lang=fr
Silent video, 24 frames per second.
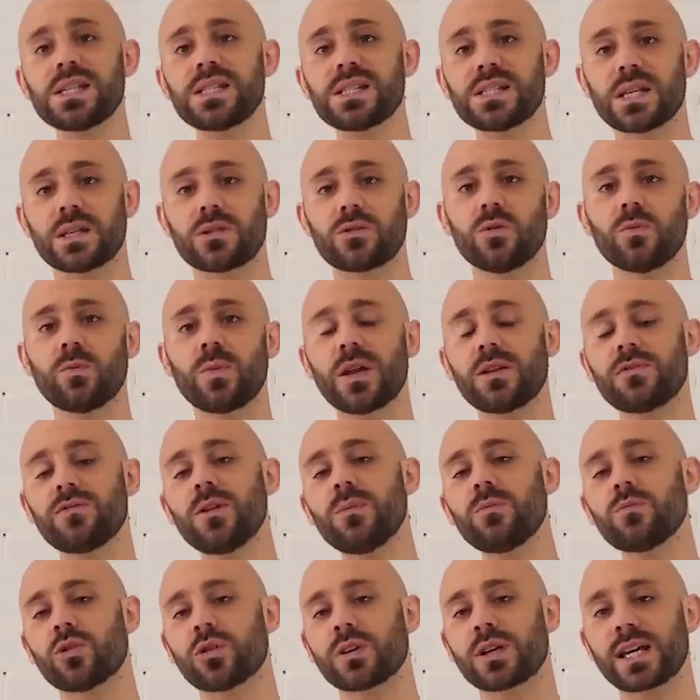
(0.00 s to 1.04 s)
c'est une
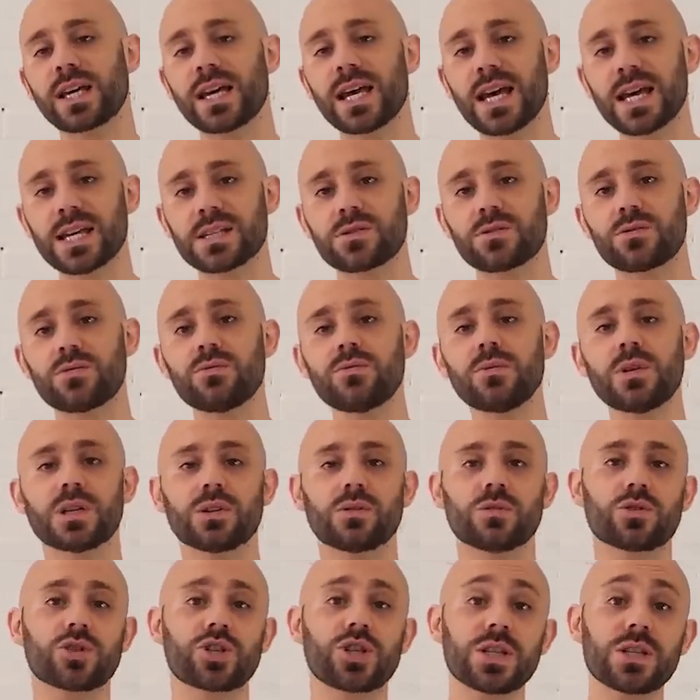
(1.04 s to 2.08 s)
plateforme de création et
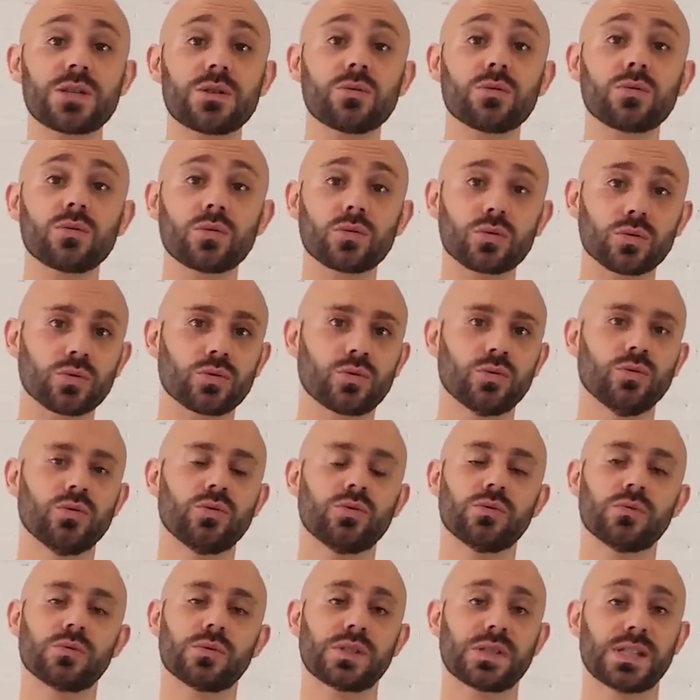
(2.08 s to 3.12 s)
de gestion de contenu.
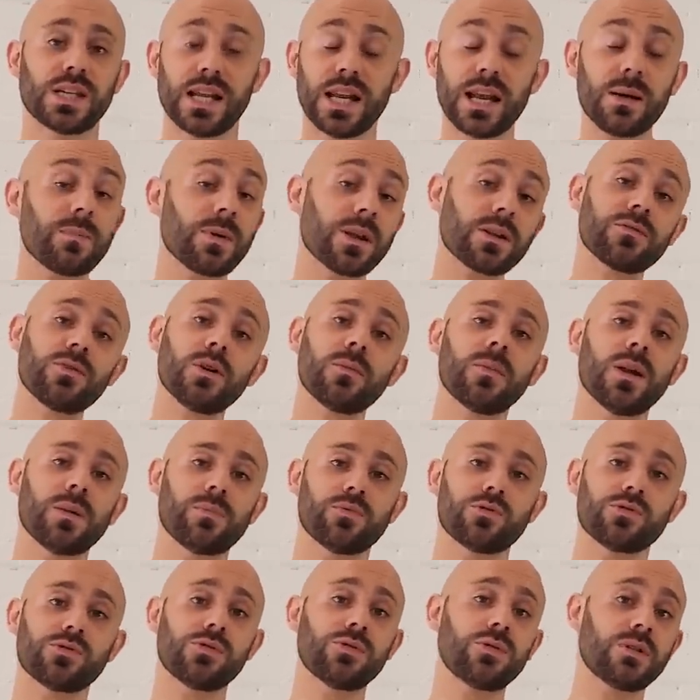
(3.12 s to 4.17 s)
C'est la plateforme la
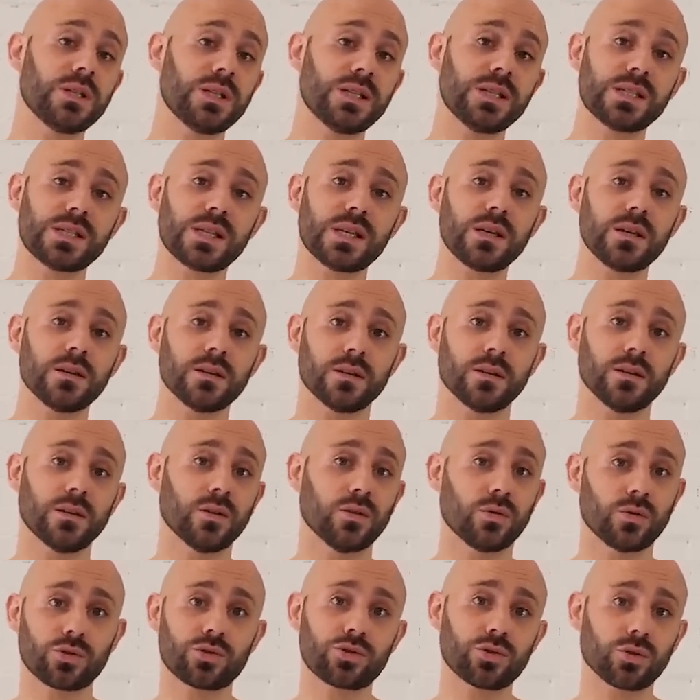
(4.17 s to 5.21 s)
plus utilisée
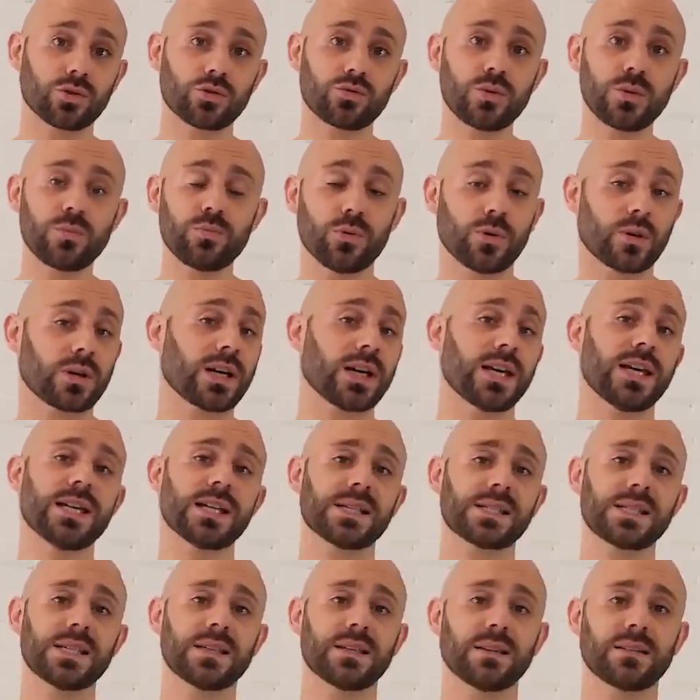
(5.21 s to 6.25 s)
aujourd'hui pour créer
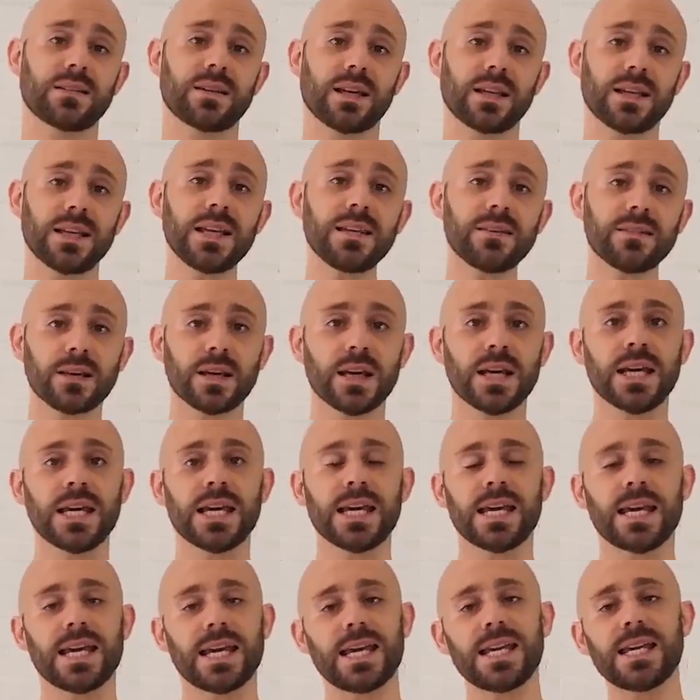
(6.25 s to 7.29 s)
un site internet
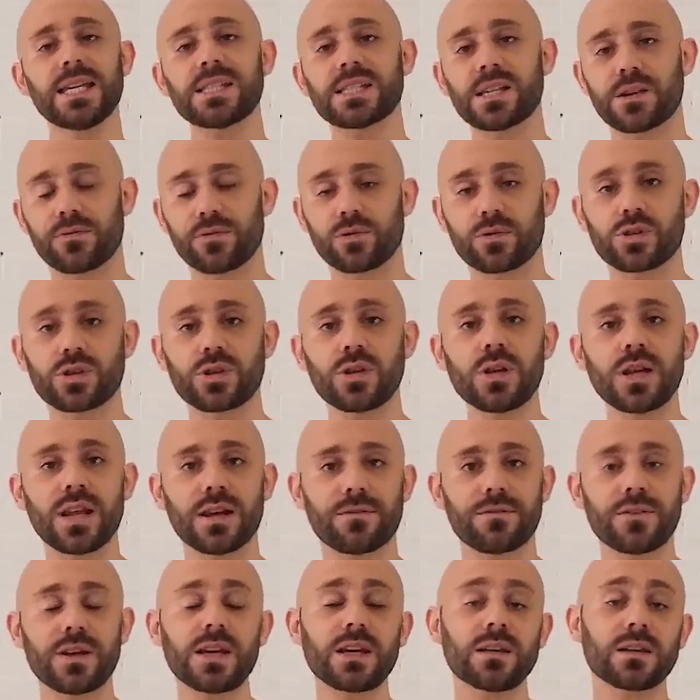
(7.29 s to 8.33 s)
et ça fonctionne
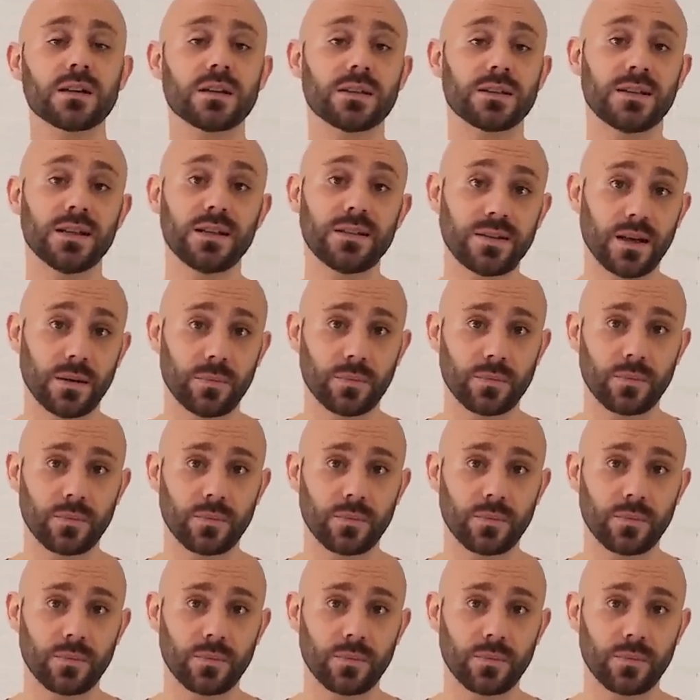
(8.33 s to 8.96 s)
avec des thèmes.